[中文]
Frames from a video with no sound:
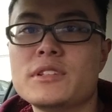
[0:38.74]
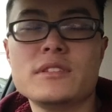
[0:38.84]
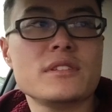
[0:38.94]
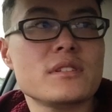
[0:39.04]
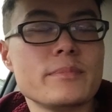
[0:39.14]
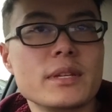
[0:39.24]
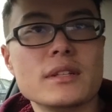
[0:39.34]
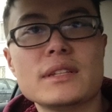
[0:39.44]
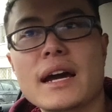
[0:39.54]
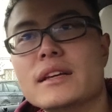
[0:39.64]
们这一期视频
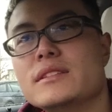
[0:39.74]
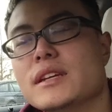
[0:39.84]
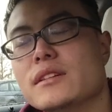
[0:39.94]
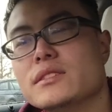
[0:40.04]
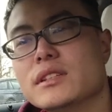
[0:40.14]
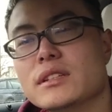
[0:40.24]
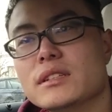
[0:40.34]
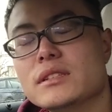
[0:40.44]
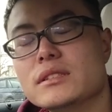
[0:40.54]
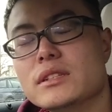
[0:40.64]
呢，谈一下这
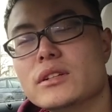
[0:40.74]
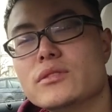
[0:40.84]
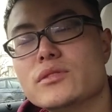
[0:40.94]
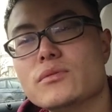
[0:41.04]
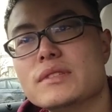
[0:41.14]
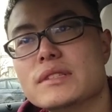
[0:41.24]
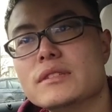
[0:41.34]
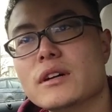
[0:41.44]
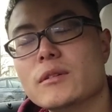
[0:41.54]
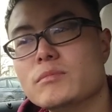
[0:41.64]
个人口走
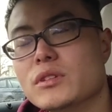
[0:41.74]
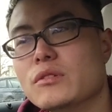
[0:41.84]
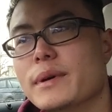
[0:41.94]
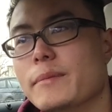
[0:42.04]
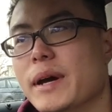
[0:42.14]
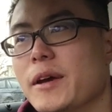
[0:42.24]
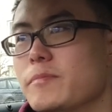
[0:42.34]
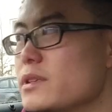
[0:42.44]
私啊，人口买卖，